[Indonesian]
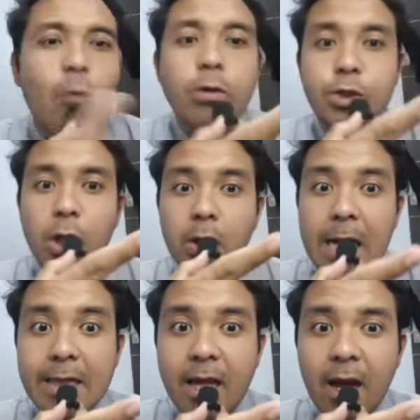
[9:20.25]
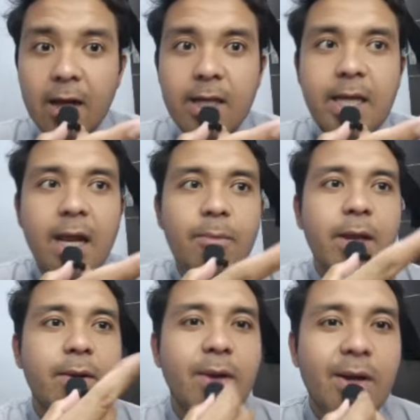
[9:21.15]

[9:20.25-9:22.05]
Bucir rata. Gila, men.